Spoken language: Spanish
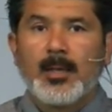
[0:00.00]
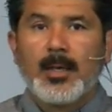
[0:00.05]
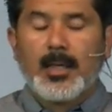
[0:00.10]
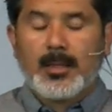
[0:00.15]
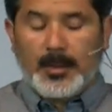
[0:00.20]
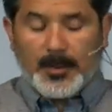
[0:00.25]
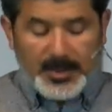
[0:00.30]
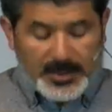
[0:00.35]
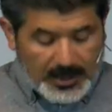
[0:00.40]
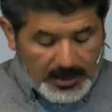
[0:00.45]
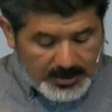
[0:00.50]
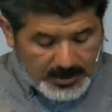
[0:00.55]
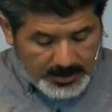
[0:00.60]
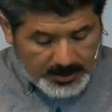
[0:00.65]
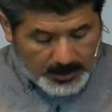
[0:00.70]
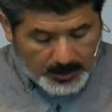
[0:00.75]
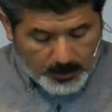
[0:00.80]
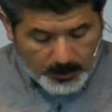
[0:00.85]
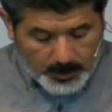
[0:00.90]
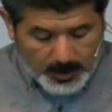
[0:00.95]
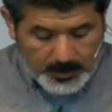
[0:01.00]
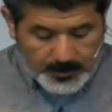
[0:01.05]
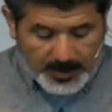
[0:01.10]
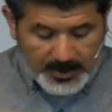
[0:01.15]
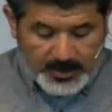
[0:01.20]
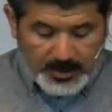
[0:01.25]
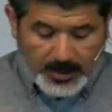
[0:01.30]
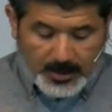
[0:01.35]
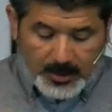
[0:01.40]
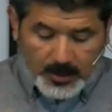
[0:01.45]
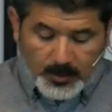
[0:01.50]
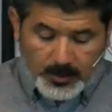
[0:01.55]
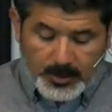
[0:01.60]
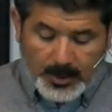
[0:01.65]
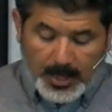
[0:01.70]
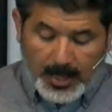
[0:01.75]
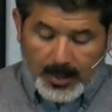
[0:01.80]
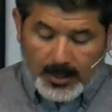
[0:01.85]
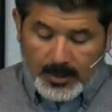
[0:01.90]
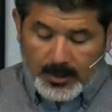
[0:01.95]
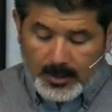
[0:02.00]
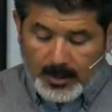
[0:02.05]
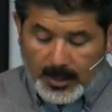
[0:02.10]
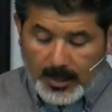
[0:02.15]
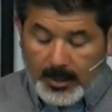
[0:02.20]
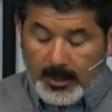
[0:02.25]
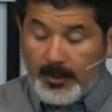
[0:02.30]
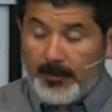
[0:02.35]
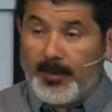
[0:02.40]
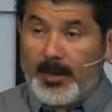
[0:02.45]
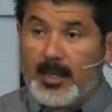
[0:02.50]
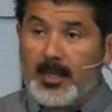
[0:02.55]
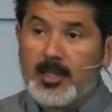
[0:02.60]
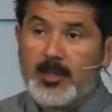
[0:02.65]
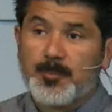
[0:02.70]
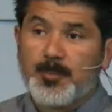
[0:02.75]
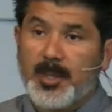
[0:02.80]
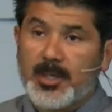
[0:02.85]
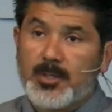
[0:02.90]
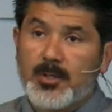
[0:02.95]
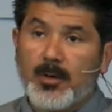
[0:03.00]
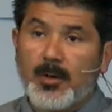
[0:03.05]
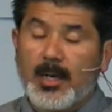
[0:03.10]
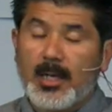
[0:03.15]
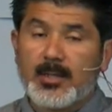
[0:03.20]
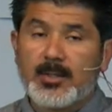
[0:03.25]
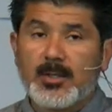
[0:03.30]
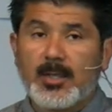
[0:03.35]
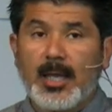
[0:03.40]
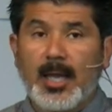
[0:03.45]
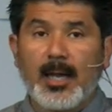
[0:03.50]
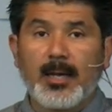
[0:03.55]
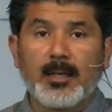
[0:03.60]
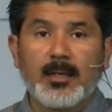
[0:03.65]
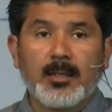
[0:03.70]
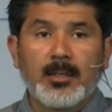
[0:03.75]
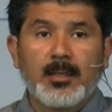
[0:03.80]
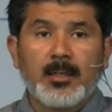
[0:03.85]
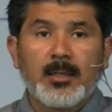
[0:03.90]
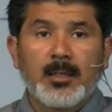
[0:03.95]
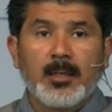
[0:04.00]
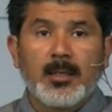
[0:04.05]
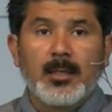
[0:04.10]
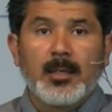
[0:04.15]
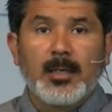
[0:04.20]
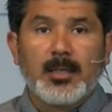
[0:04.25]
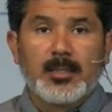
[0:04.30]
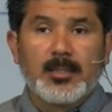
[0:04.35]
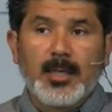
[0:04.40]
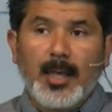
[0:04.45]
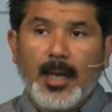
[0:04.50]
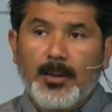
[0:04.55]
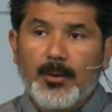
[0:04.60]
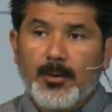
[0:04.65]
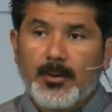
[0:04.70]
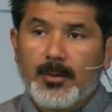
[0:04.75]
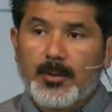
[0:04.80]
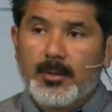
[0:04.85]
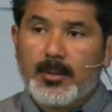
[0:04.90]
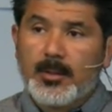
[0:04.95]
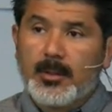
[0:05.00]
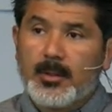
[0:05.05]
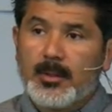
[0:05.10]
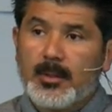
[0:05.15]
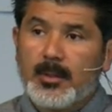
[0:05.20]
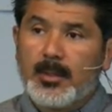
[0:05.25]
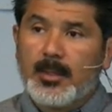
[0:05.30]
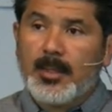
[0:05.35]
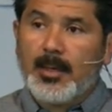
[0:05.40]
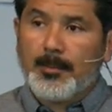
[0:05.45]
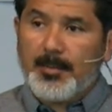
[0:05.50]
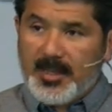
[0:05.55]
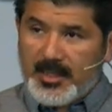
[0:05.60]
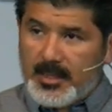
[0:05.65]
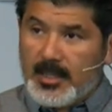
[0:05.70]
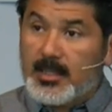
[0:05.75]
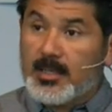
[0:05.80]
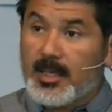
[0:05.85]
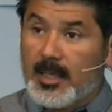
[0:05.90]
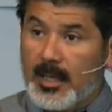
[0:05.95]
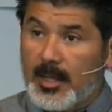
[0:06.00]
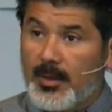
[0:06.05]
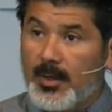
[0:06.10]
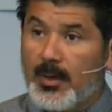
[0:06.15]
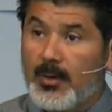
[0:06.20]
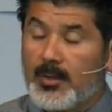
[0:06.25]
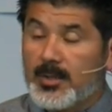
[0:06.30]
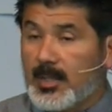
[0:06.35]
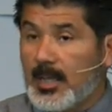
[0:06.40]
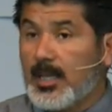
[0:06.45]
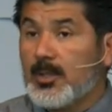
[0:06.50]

A través de las escrituras vas a encontrar a diferentes personas que han estado en la presencia de Dios.